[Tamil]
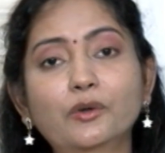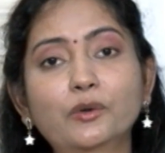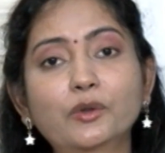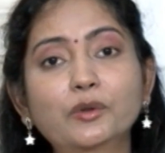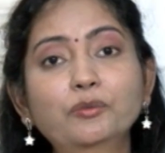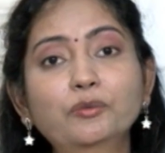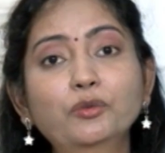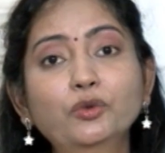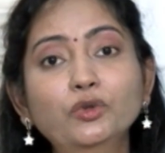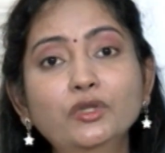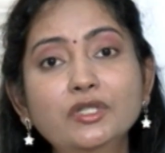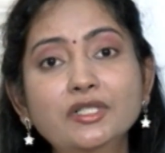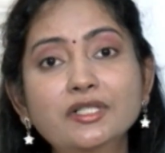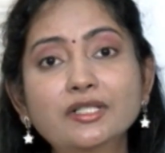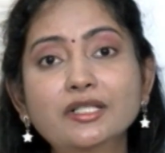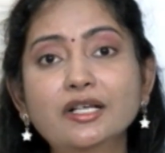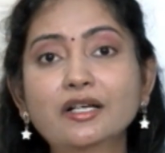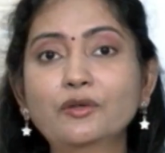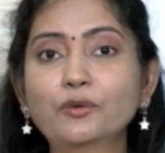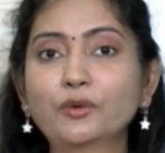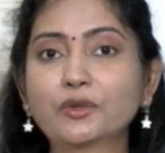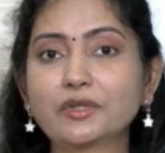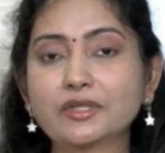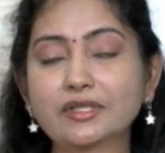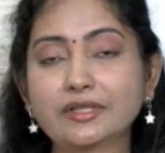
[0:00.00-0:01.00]
ஒரு
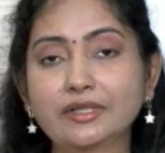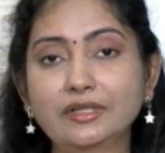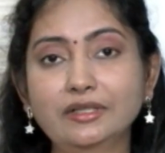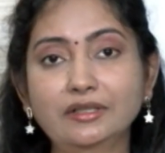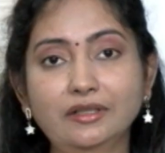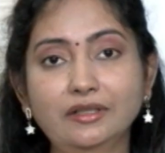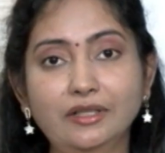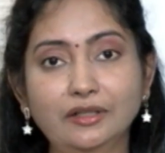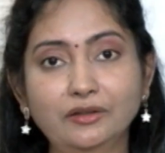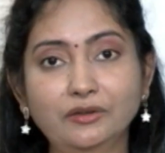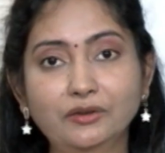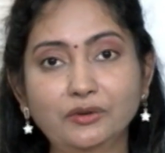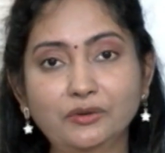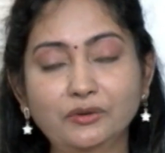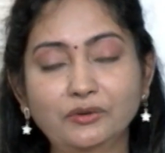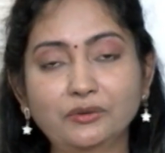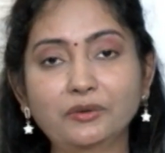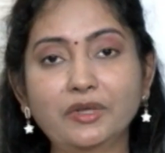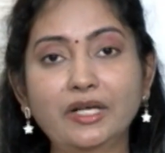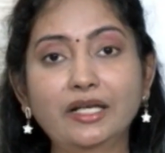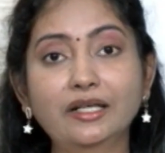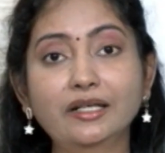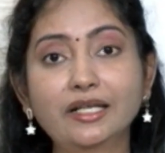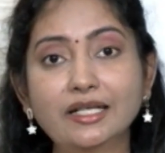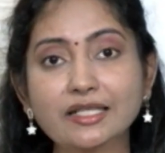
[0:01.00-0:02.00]
புதுசாக ஒரு ஸ்கில்
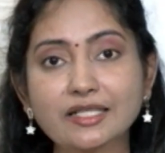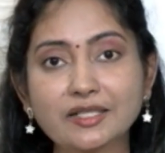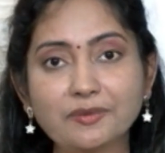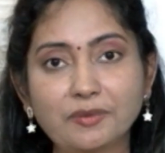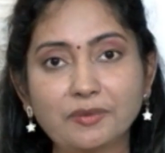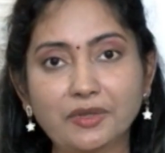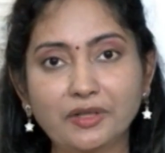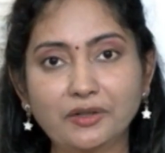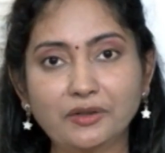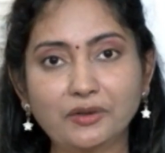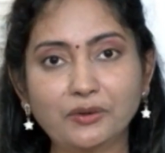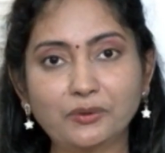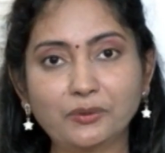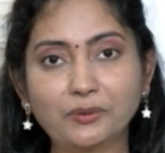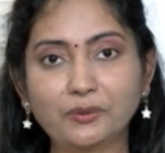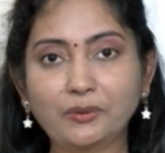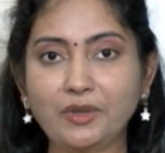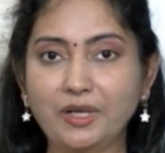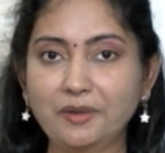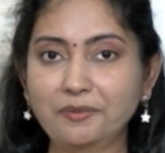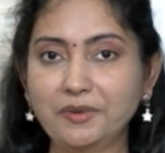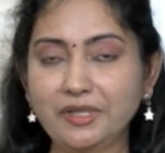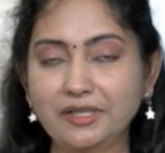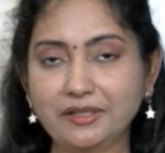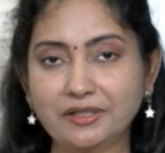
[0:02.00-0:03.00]
கற்றுக்கணும் ஹெனான்ஸ் பண்ணணும்
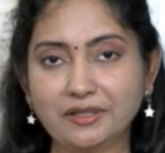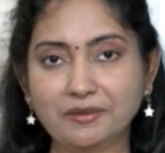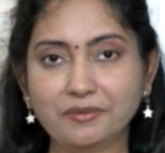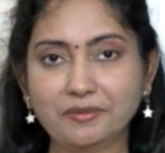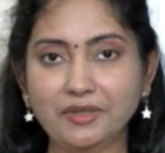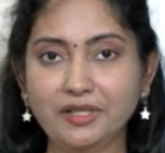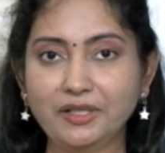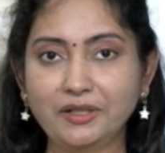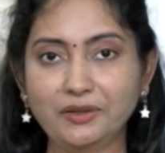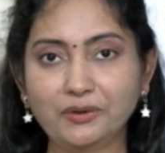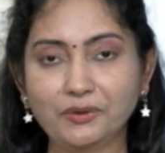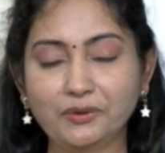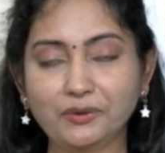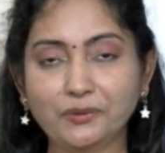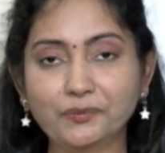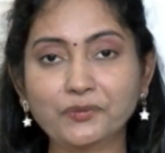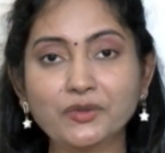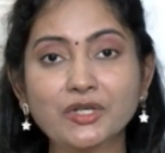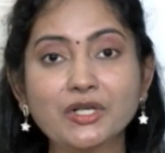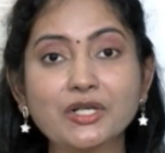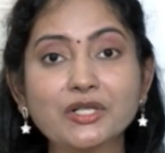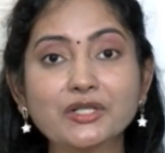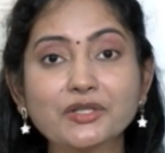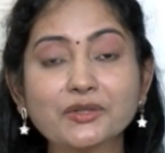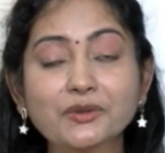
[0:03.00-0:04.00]
அப்படின்ற மாதிரி இருக்கும்
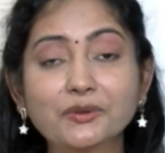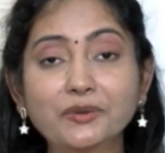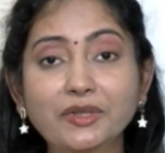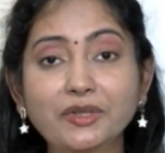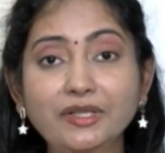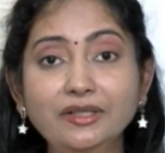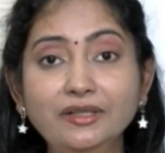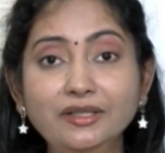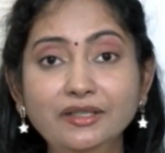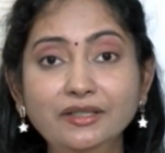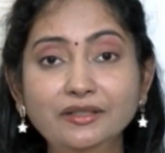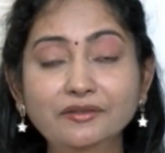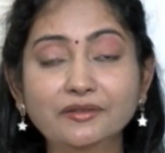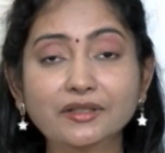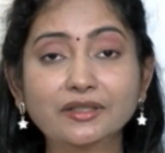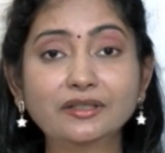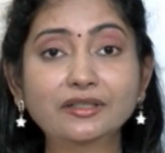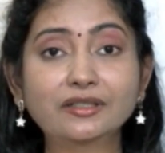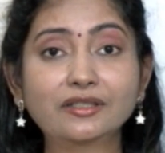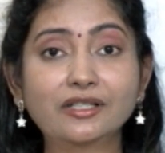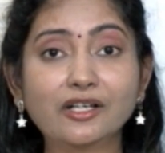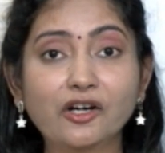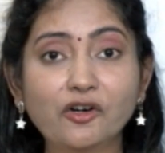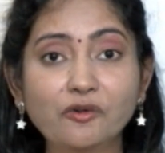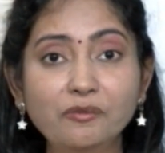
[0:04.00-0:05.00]
ஸோ இதுக்கு
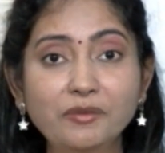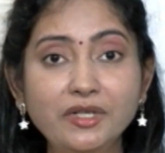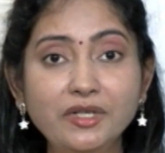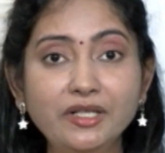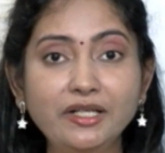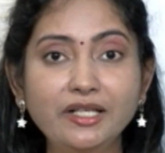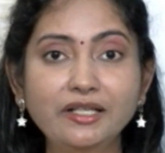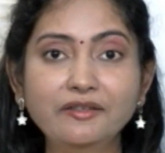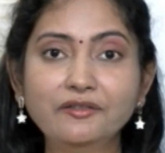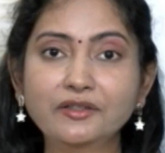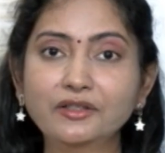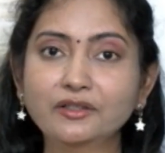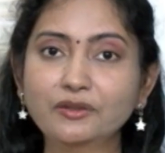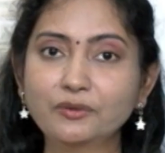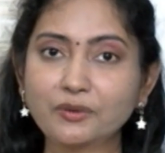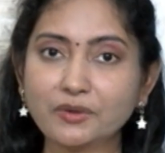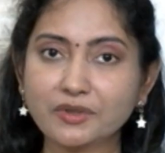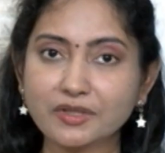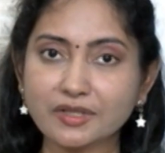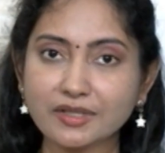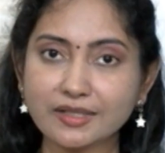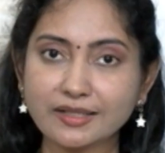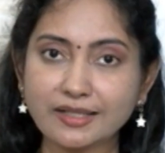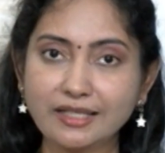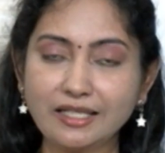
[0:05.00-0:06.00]
வந்து கவர்மெண்ட்டே வந்து
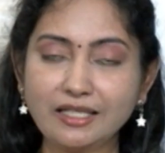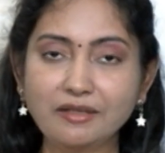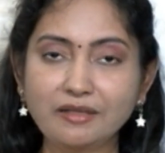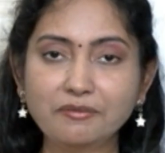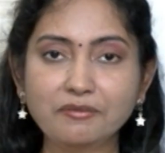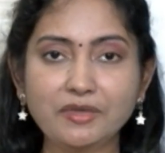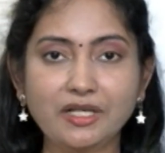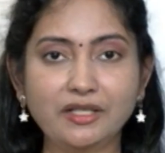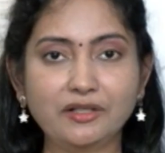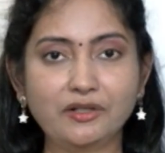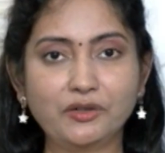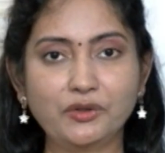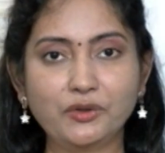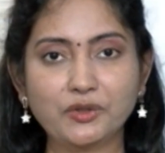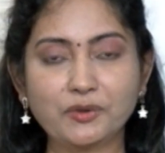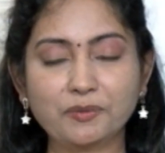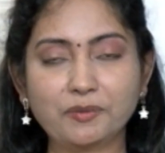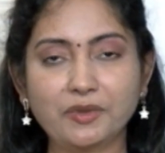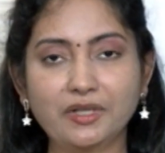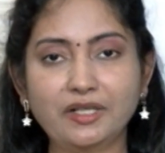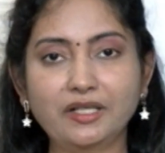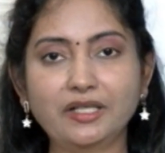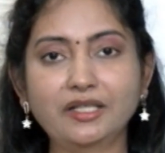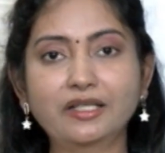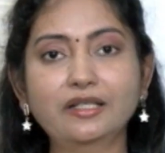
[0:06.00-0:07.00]
ஒரு ஸ்கீம் இன்ட்ரடியூஸ்
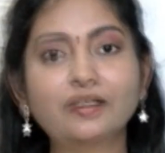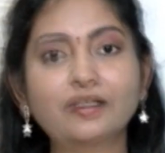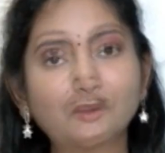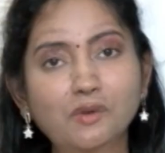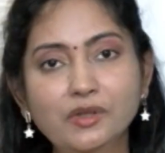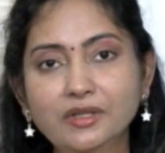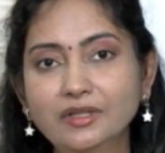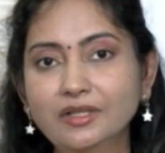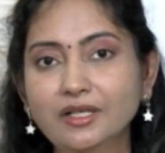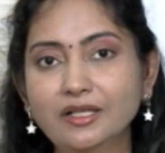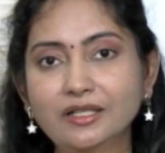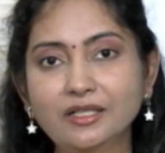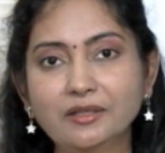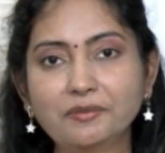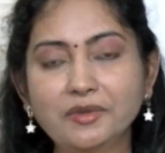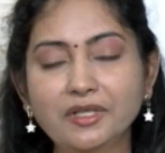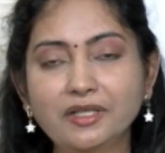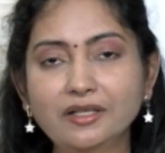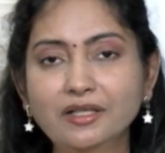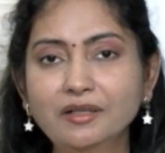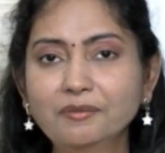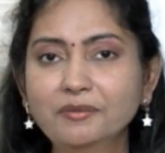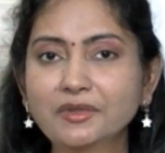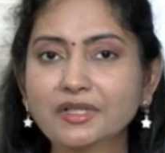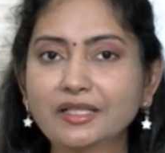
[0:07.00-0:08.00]
பண்ணி கொடுத்தாங்க
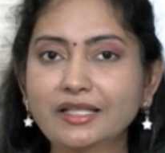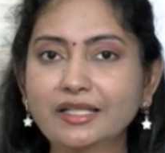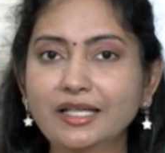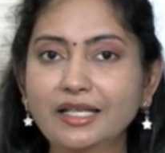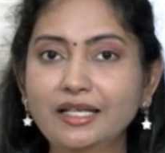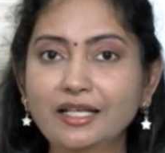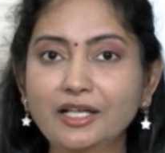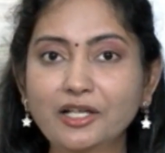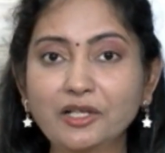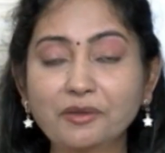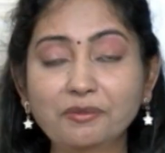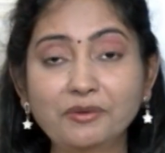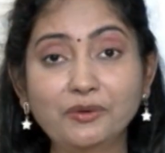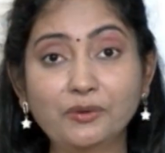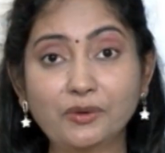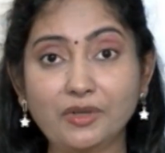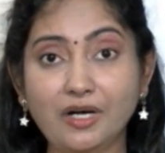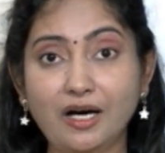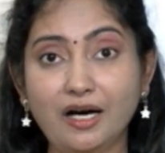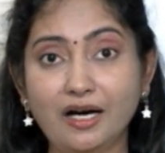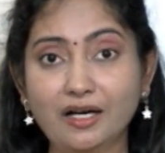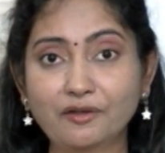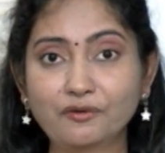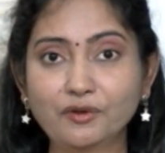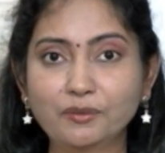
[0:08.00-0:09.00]
அப்படின்னா நம்மளுக்கு எல்லாருக்குமே ஒரு
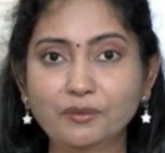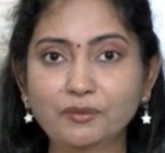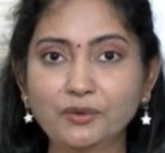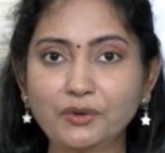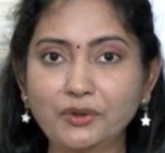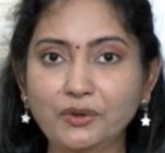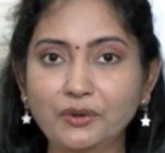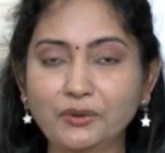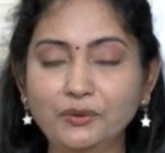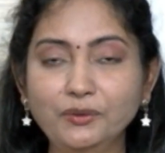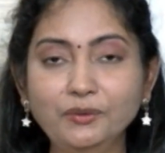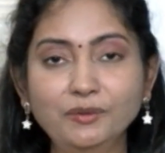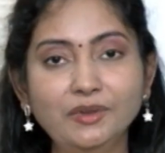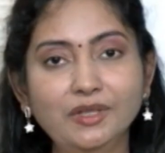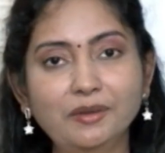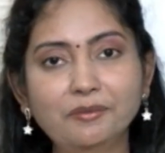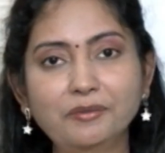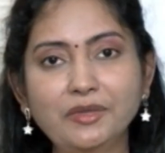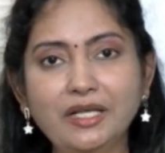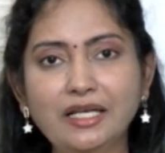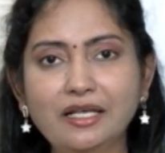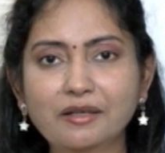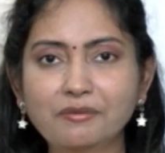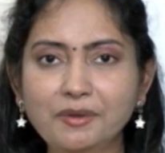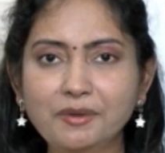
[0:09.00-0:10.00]
ஆர்வமும் இருக்கும்
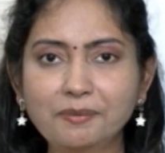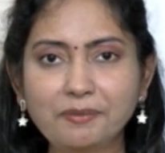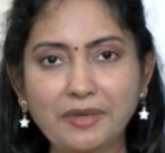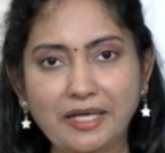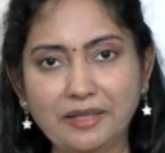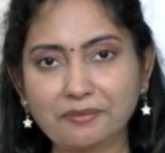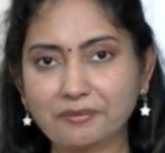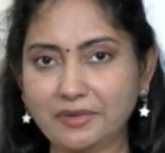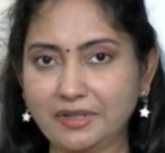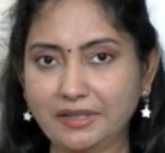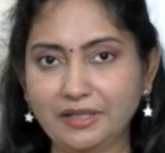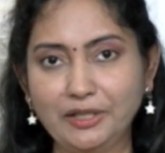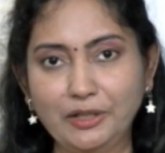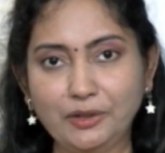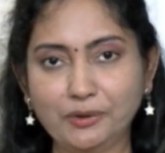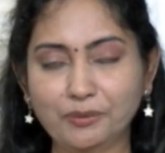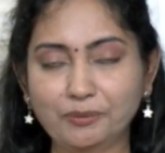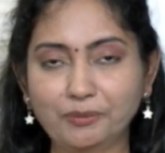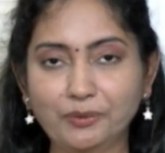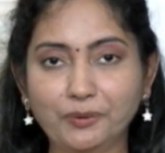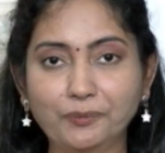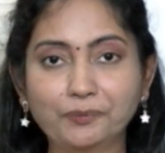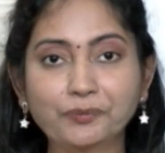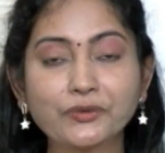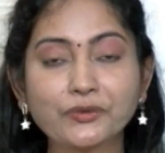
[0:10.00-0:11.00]
நம்ம எல்லாருமே பயன்பாட்டில்
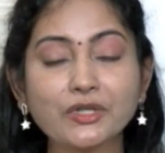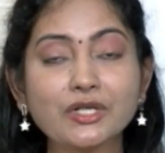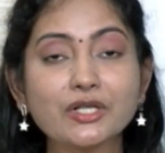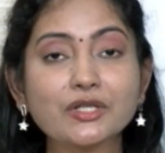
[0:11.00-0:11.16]
இருப்போம்